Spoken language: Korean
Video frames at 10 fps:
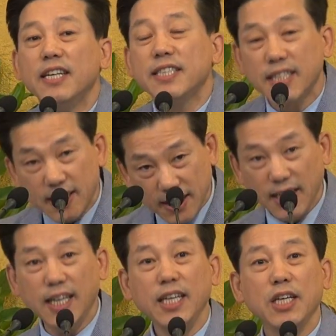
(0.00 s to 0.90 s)

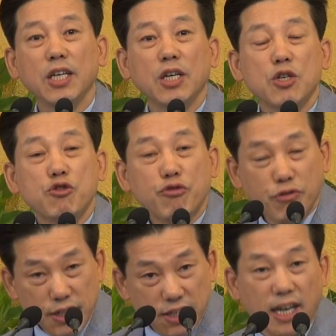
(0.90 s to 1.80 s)
자신의
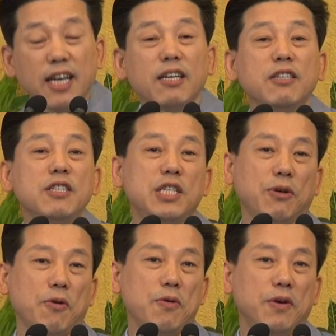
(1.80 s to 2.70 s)
주권적인
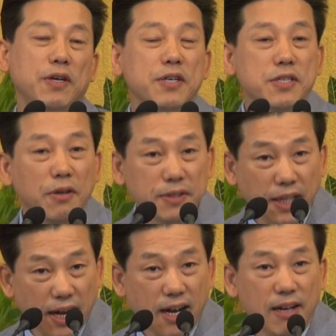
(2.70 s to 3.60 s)
의지로
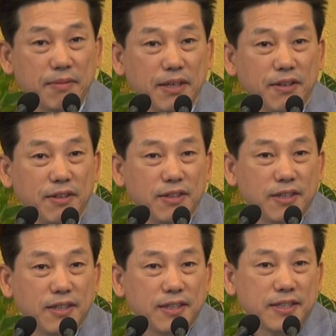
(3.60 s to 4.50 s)
선택하며
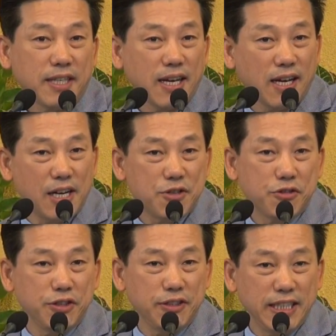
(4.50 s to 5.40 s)
살아갈
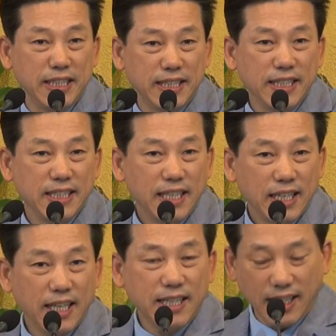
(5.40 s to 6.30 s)
수 있는
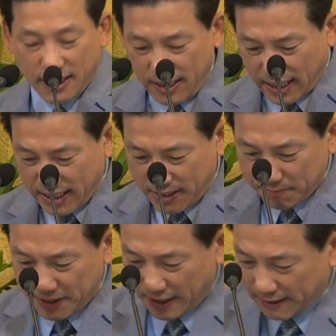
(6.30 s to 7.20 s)
혜택을
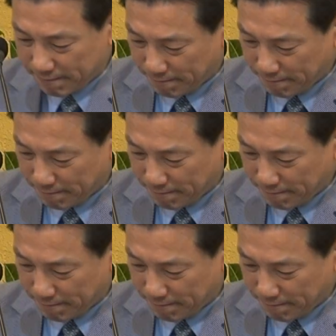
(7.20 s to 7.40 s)
가리킵니다.